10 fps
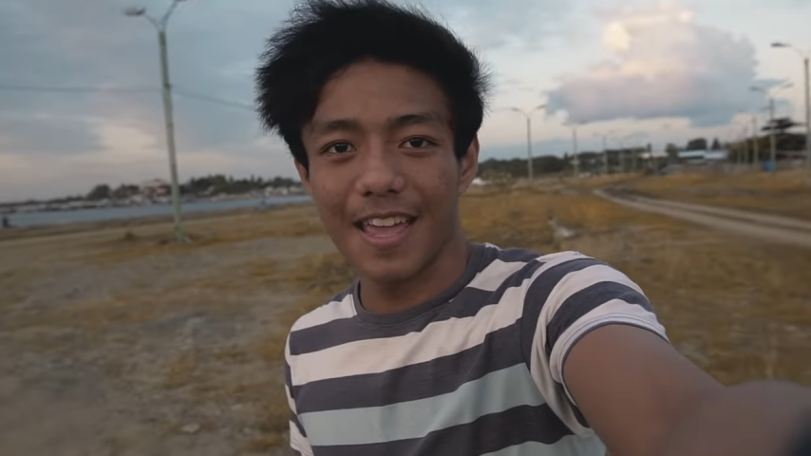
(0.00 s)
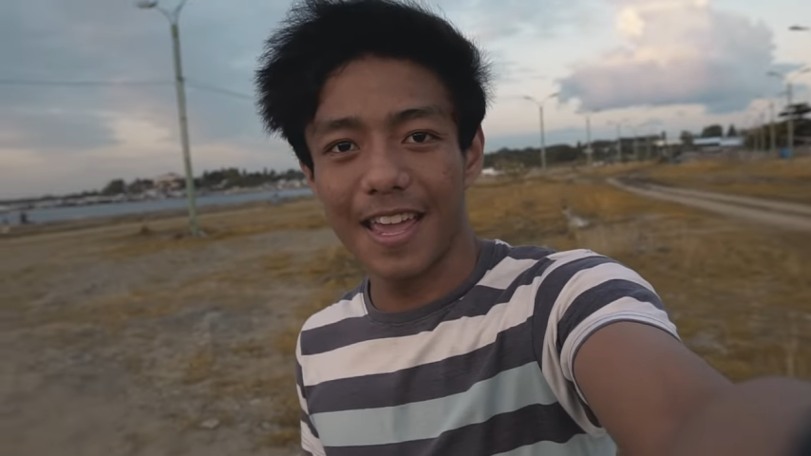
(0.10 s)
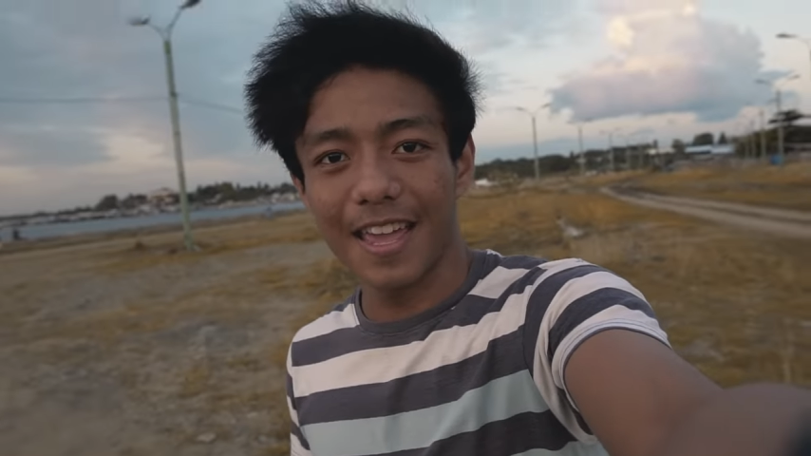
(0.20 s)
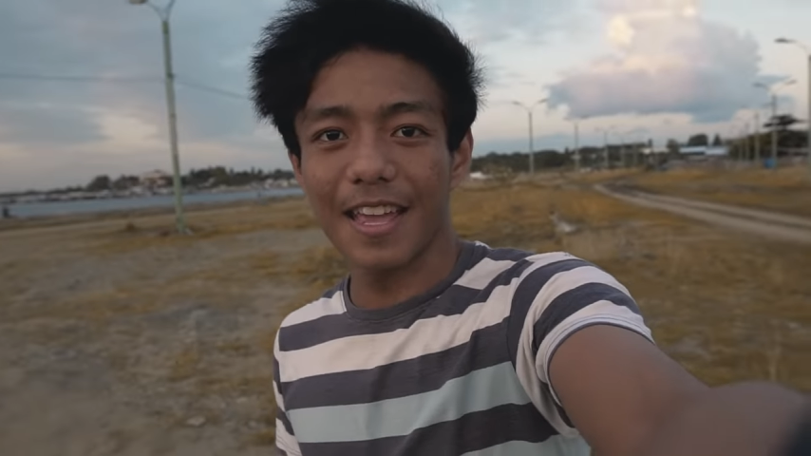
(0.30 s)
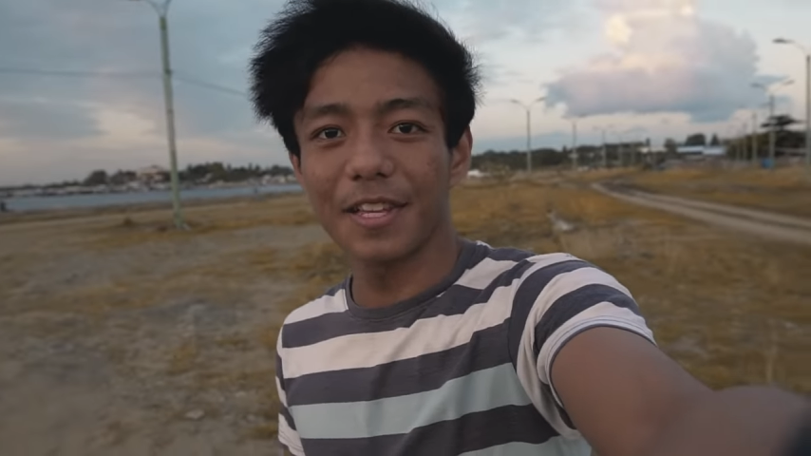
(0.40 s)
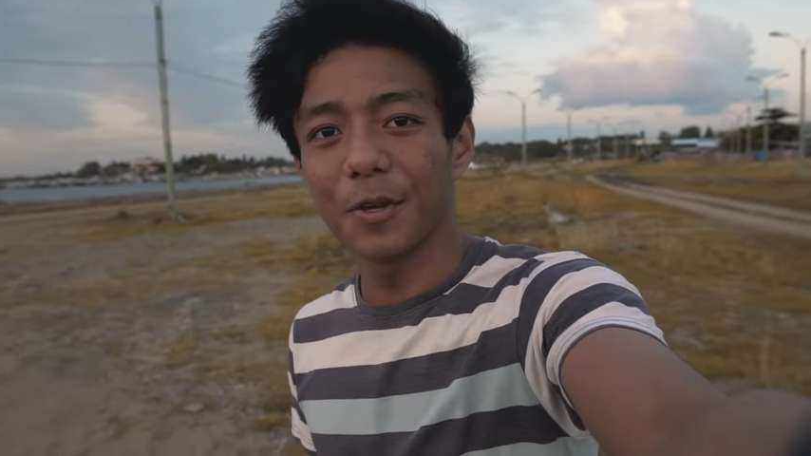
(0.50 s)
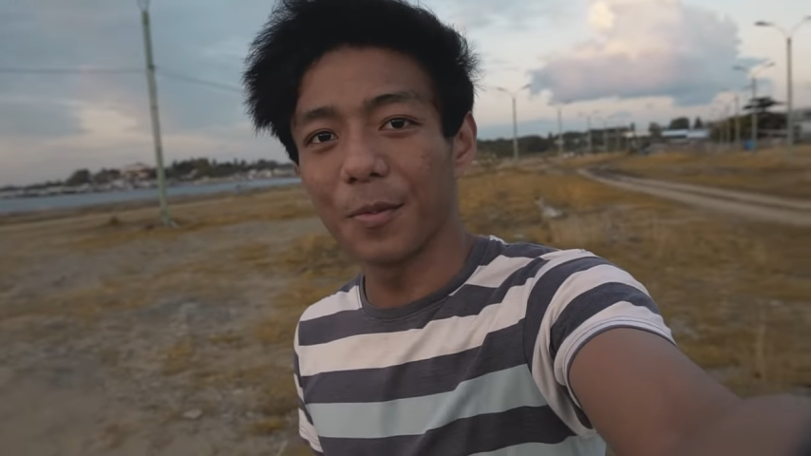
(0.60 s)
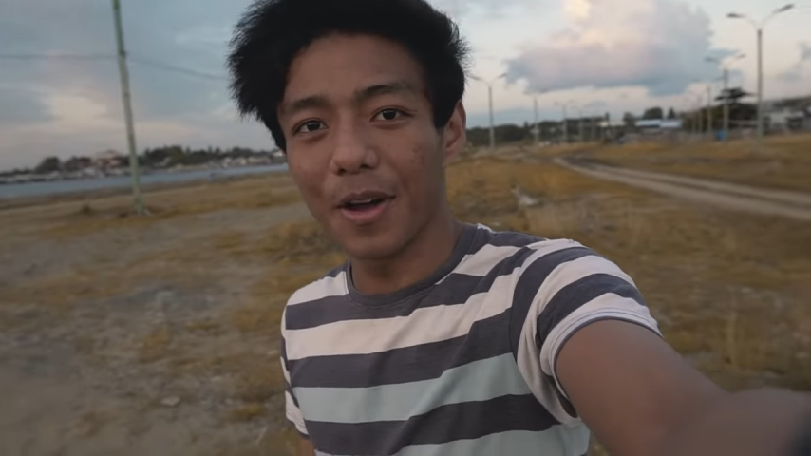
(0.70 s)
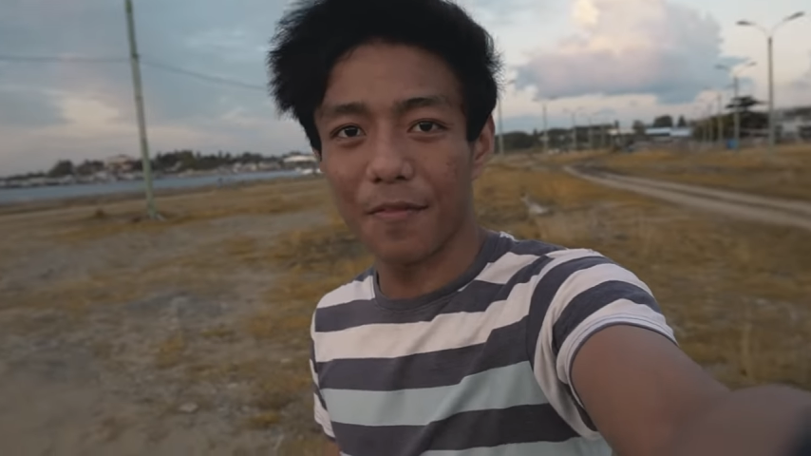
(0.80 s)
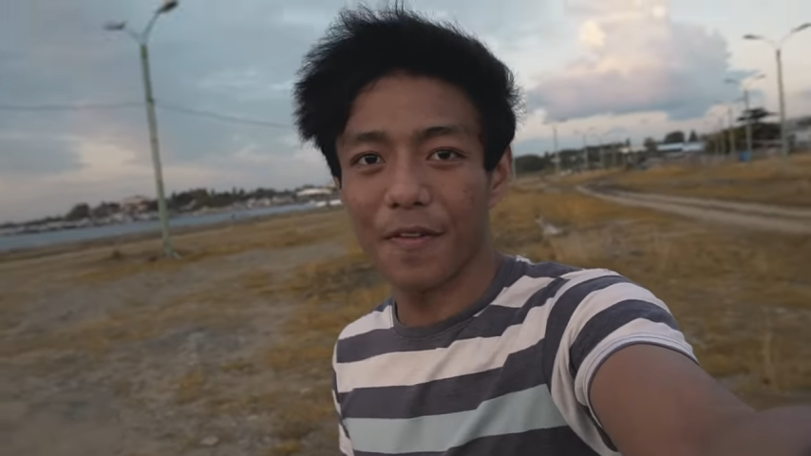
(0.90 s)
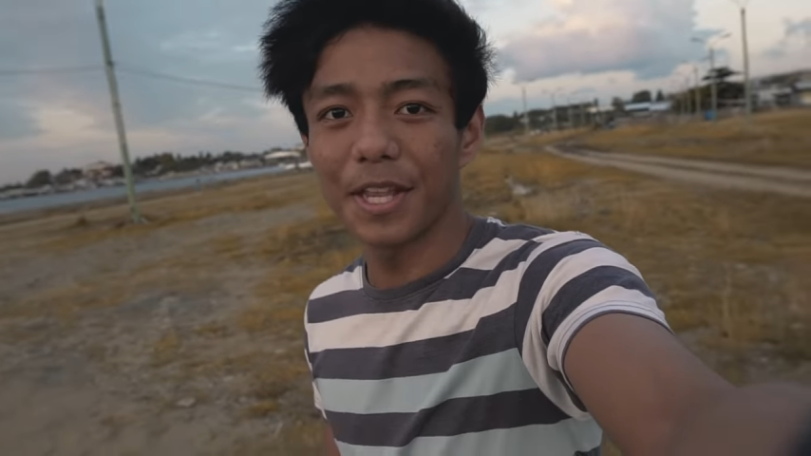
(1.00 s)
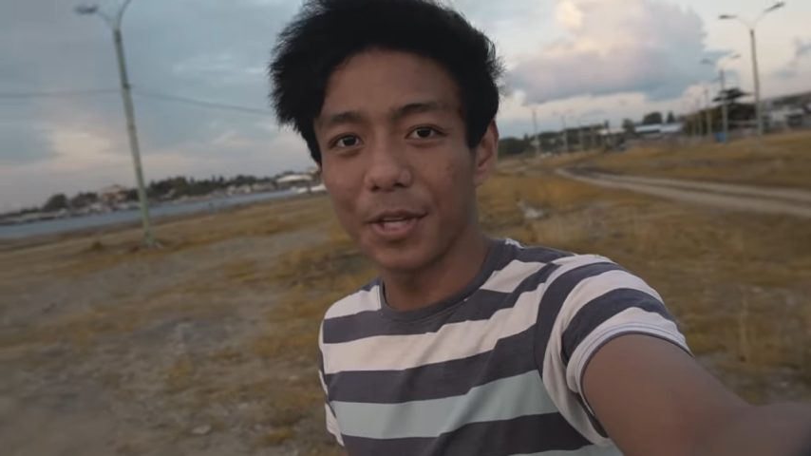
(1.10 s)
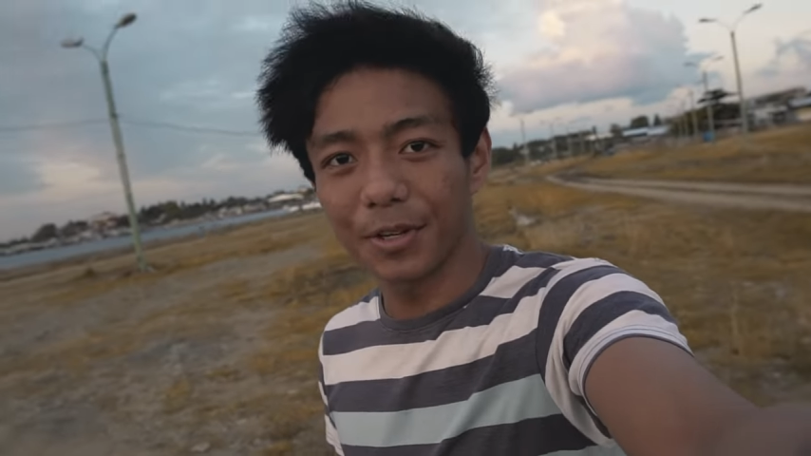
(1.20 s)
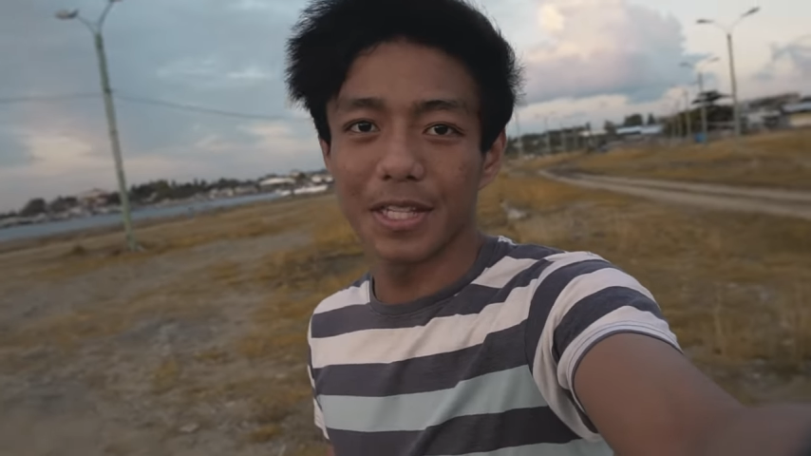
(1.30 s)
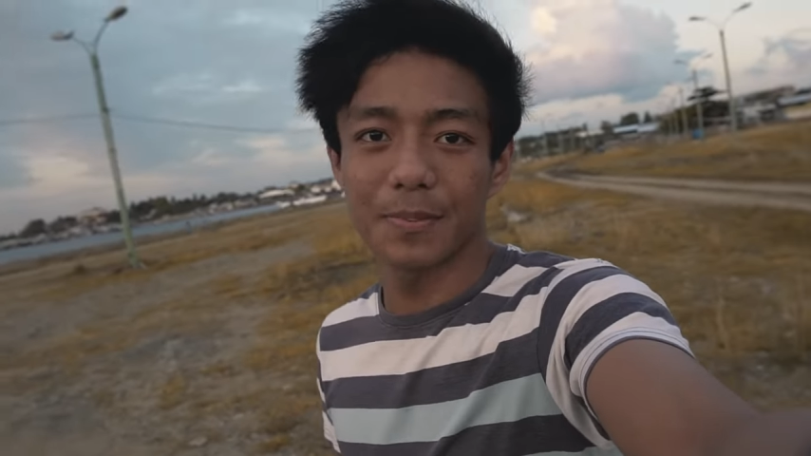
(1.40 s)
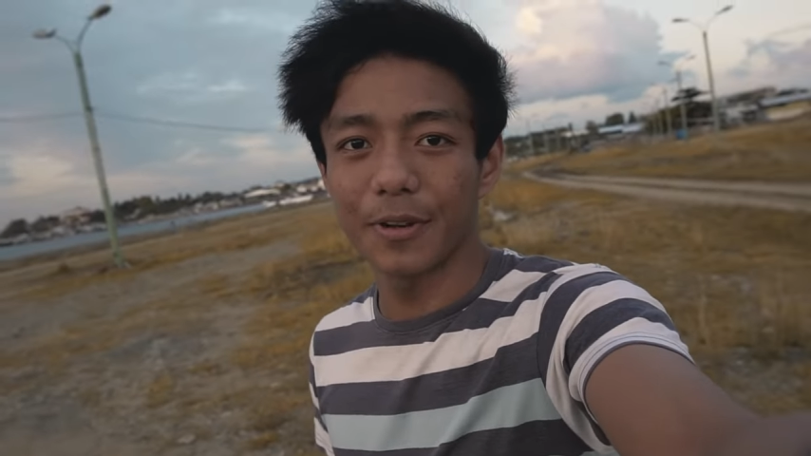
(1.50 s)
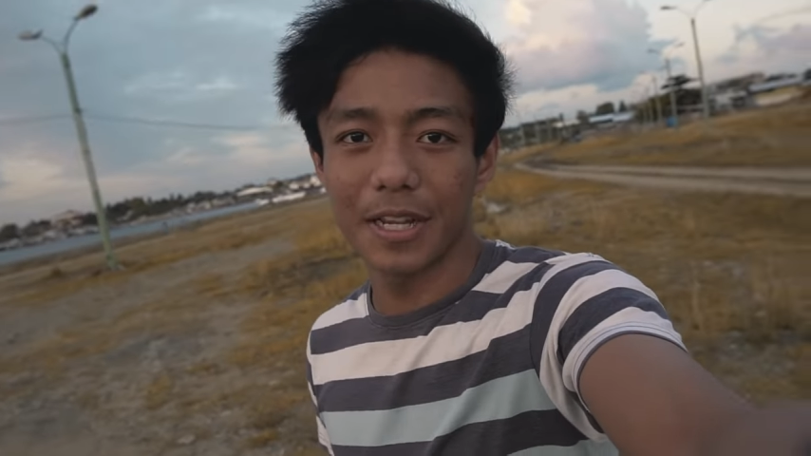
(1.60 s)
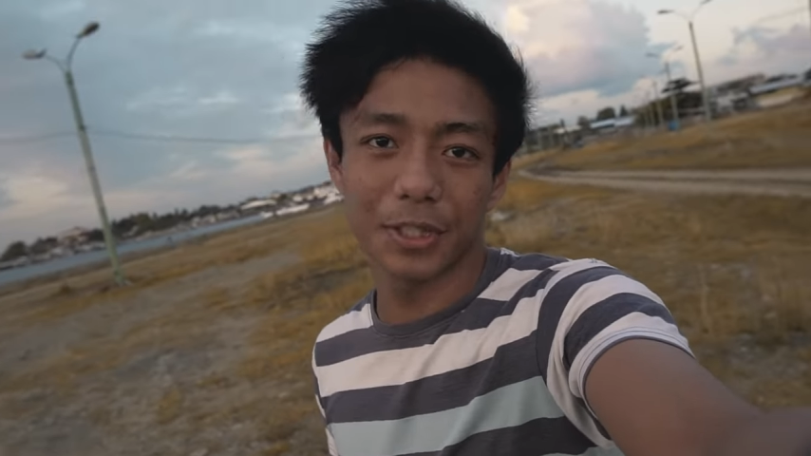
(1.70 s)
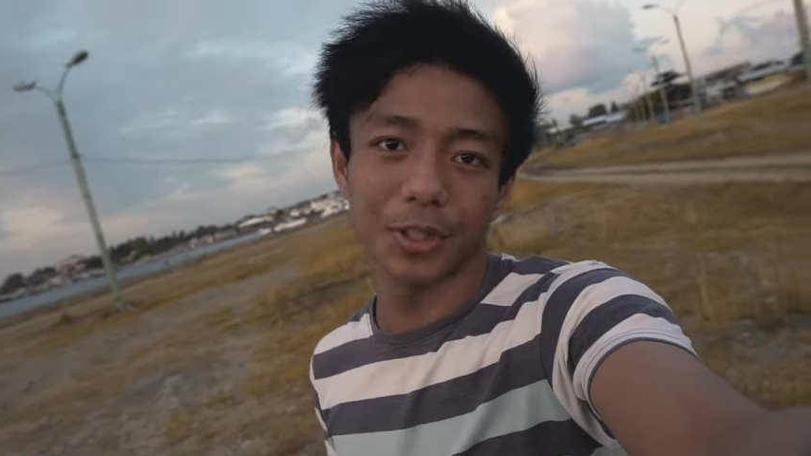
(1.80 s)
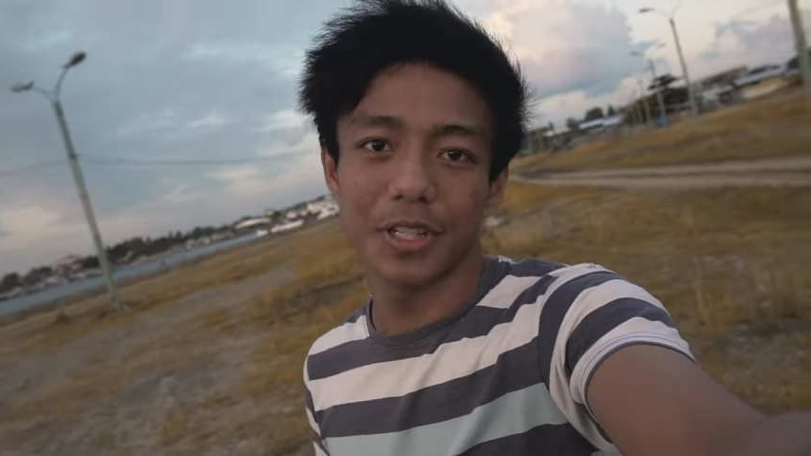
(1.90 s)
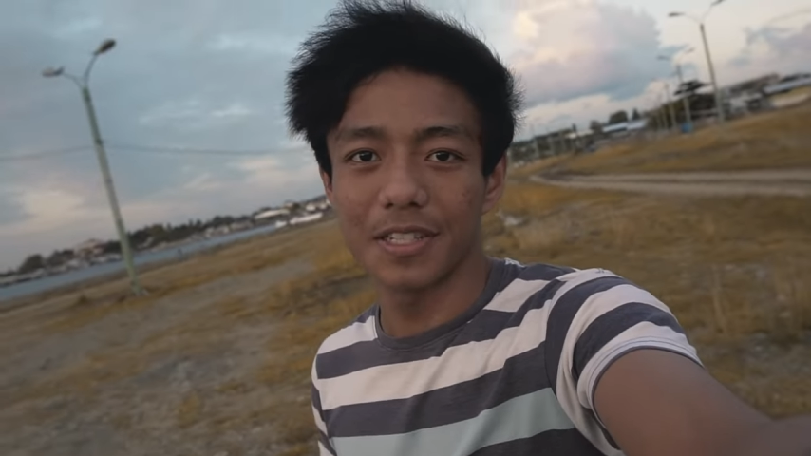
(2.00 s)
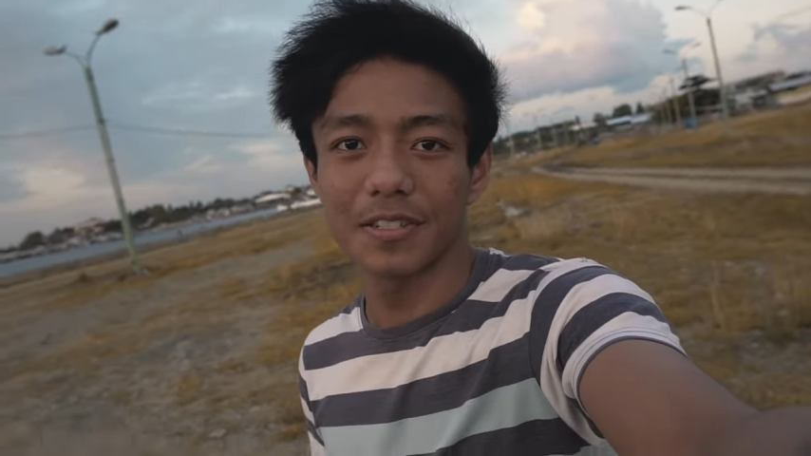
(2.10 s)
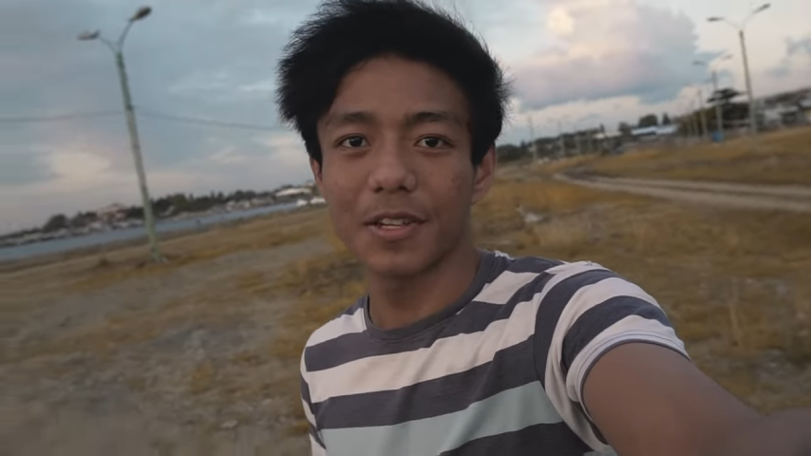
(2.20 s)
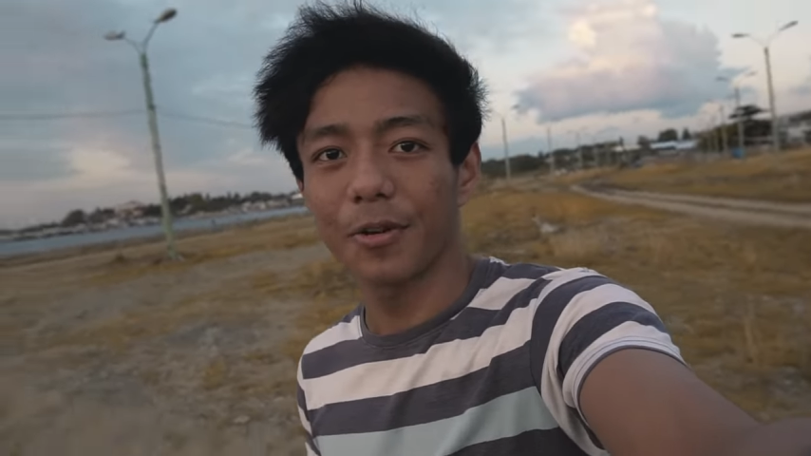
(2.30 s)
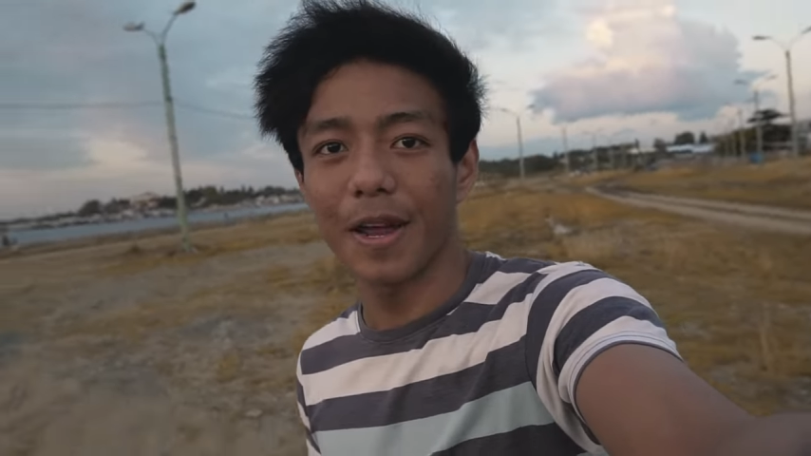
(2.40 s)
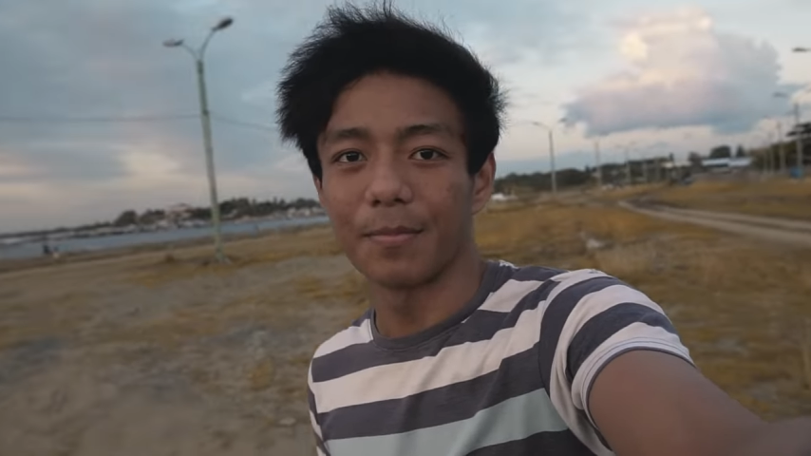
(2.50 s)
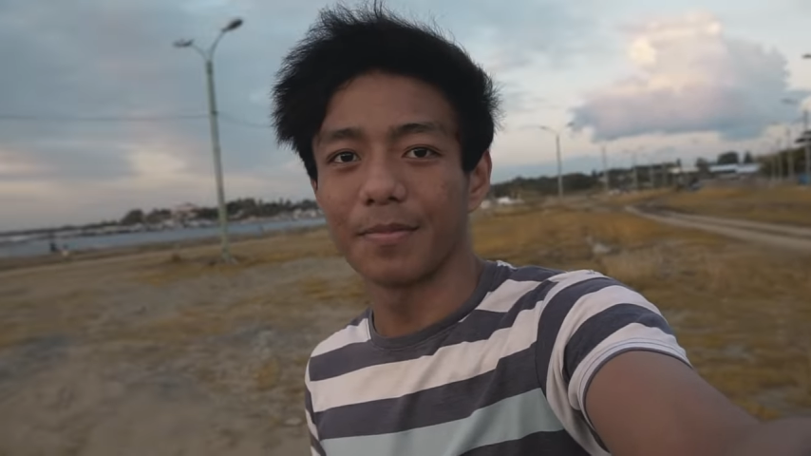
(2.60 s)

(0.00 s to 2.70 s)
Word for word: and yung mga find your inspiration in Instagram.